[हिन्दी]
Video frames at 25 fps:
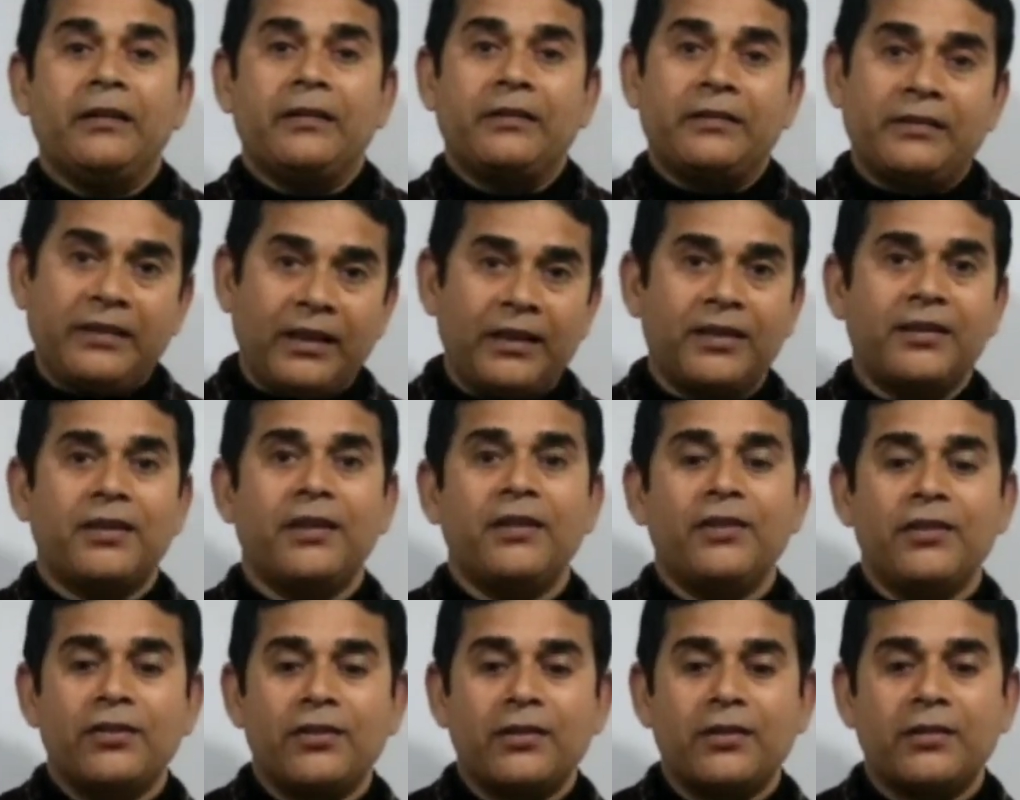
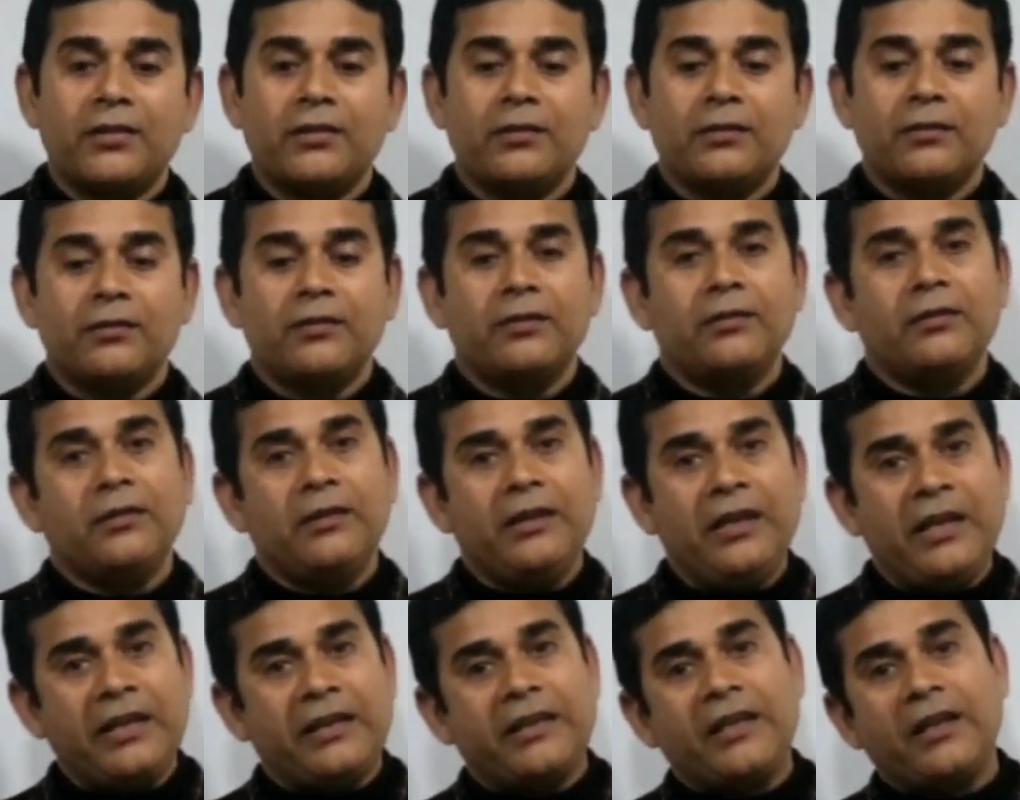सेशंस
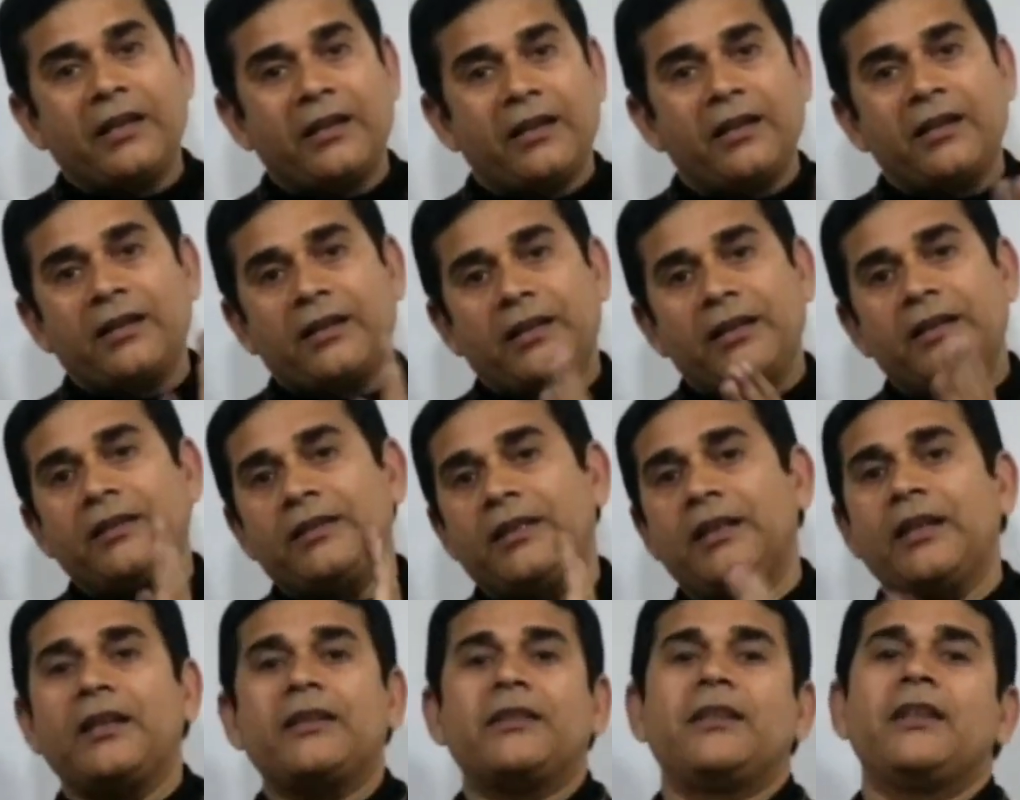एक एक करके
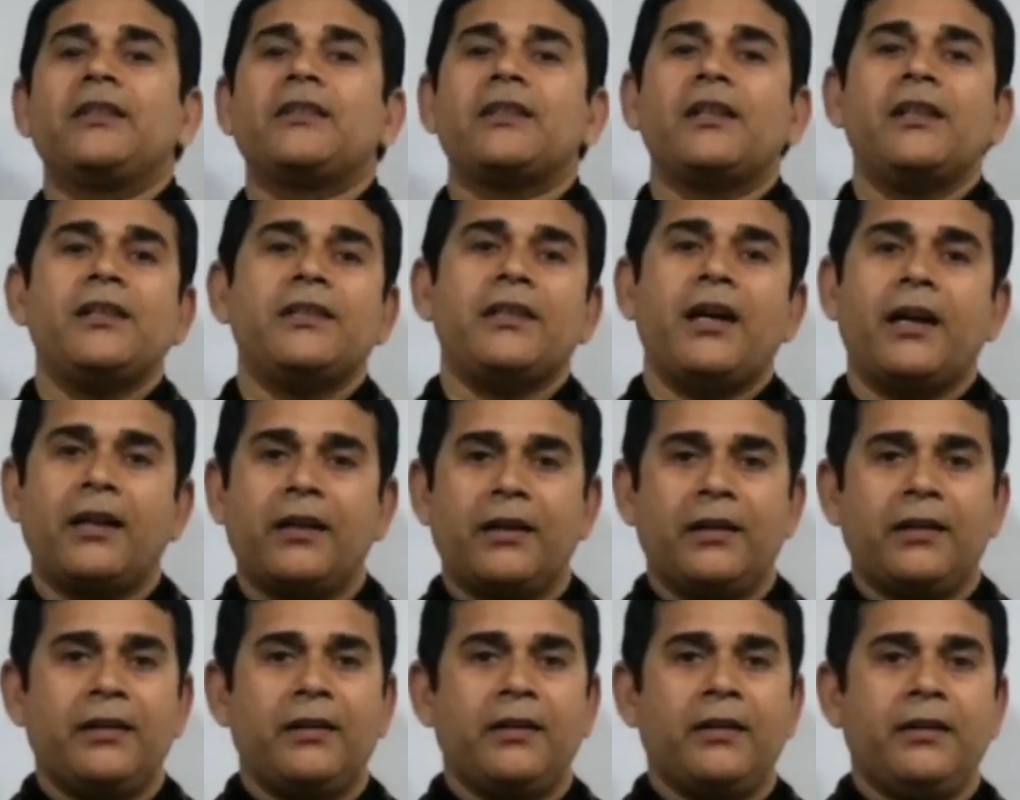देखते चले जा
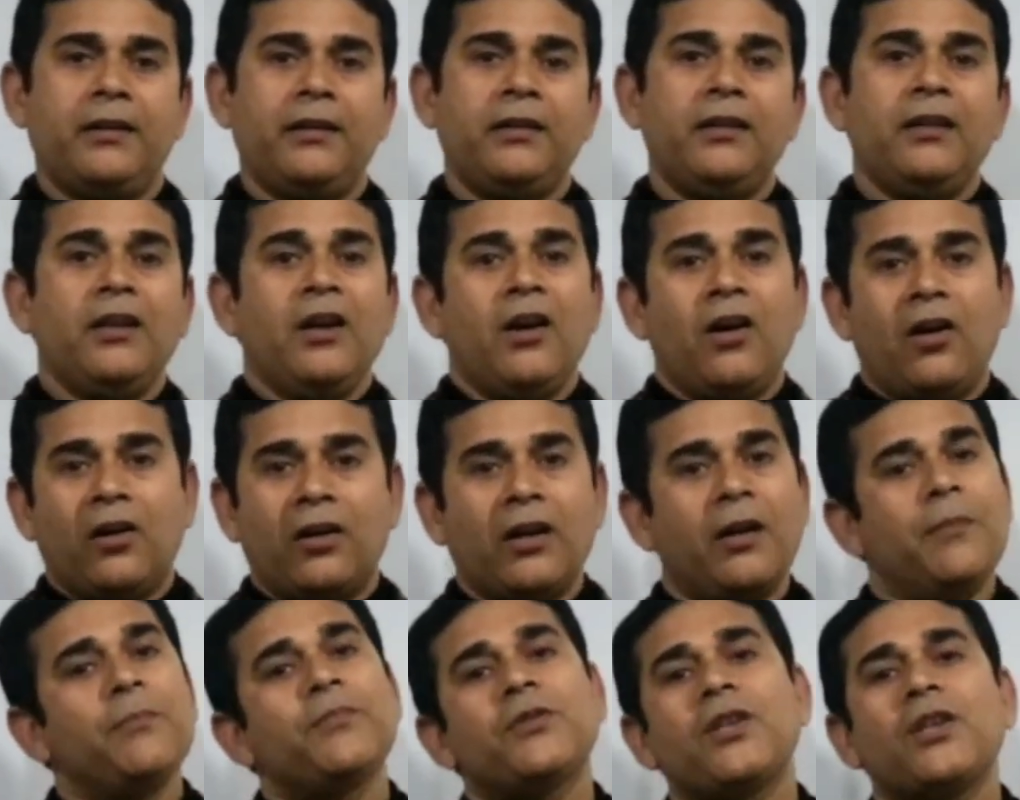रहे हैं और
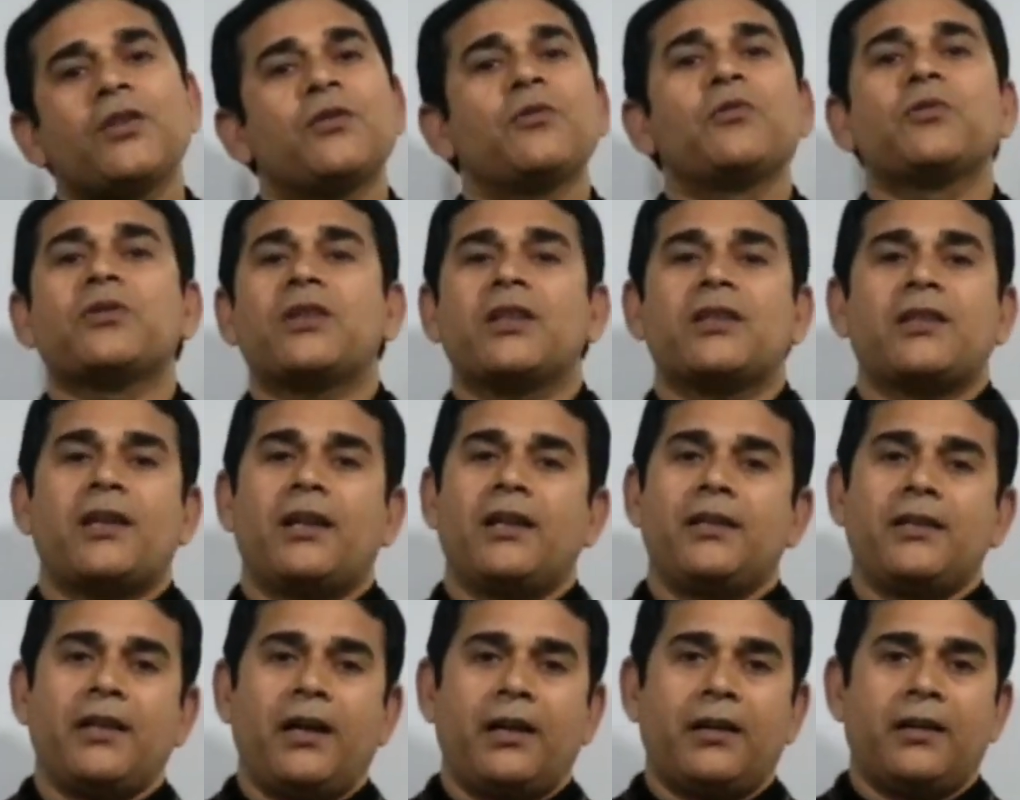हमसे जुड़ते
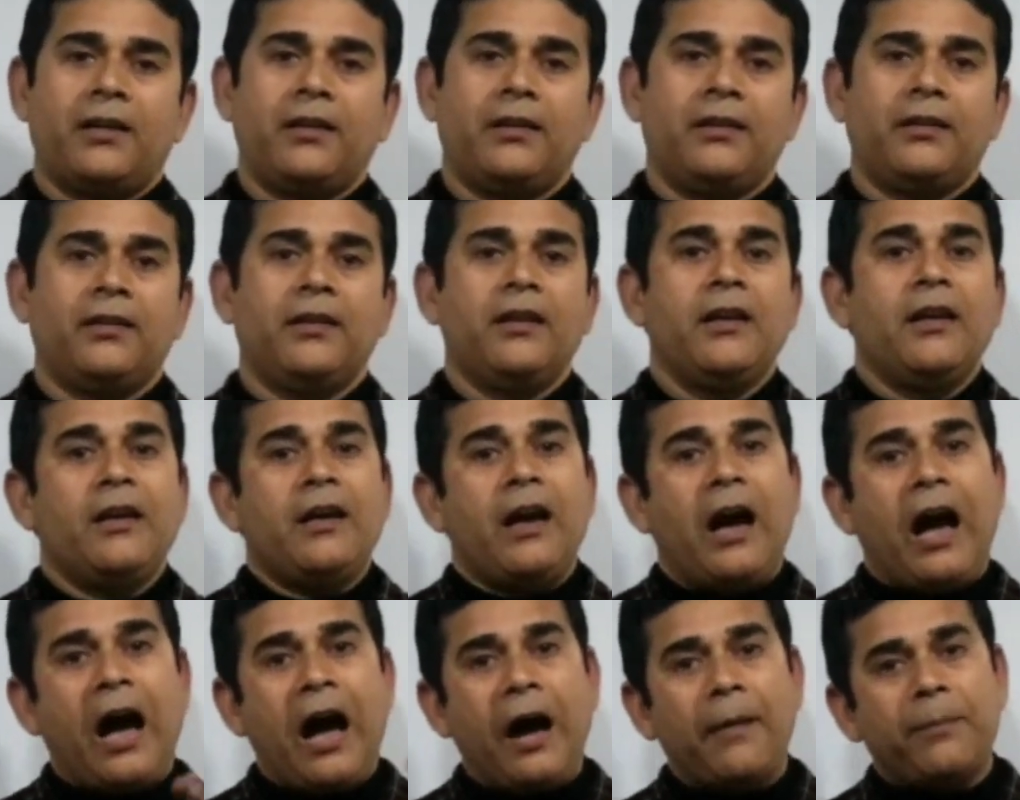चले जा रहे हैं
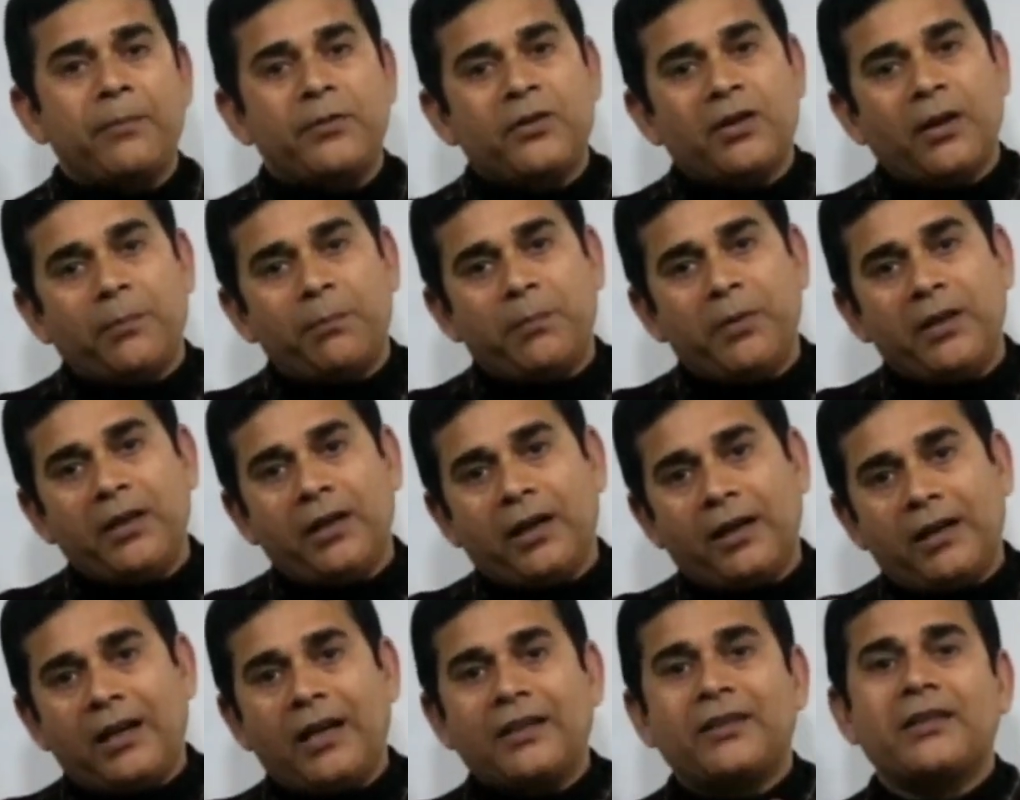आप जब भी
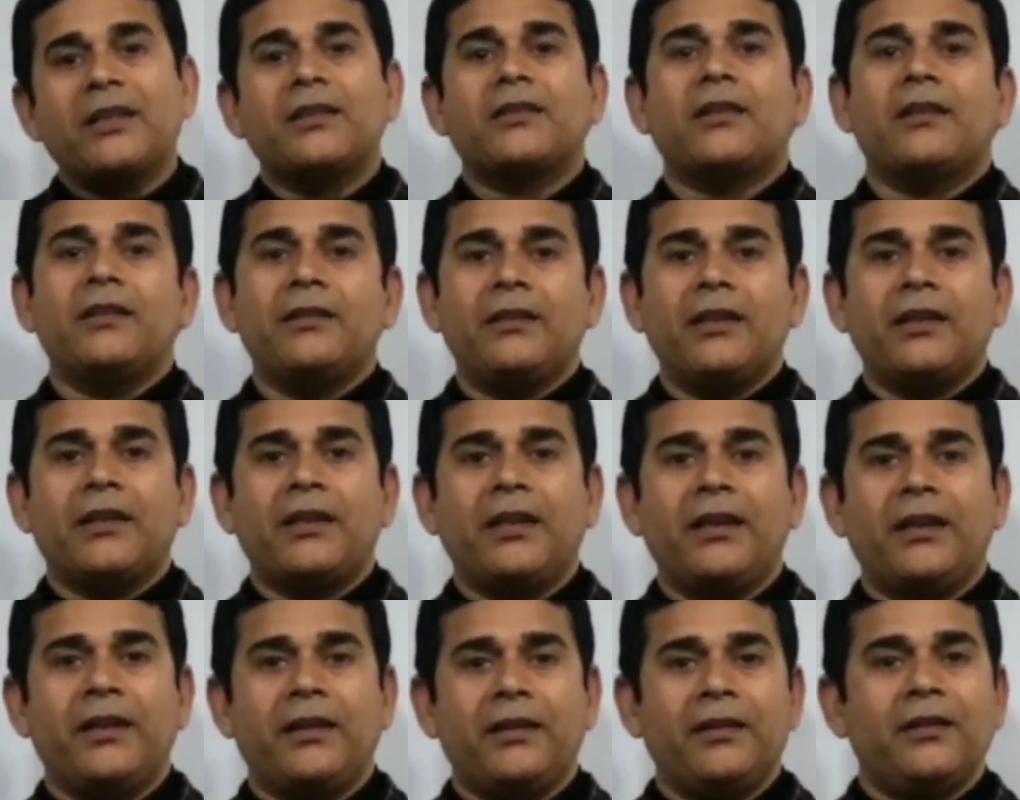अगला सेशन
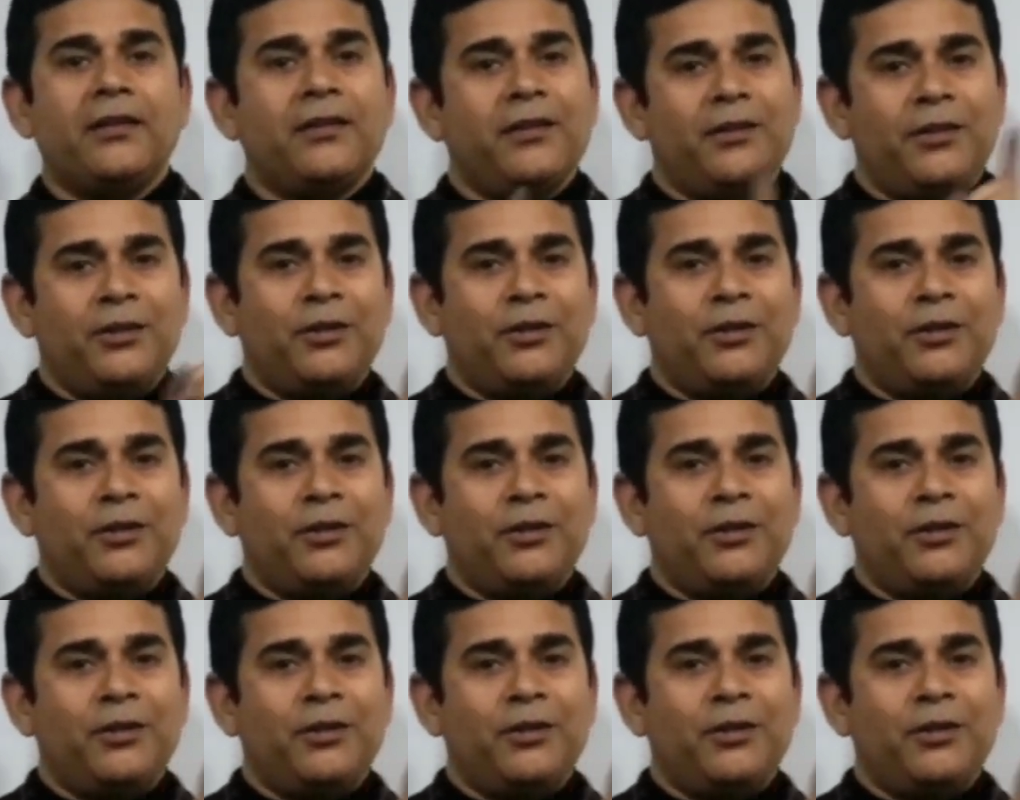देखें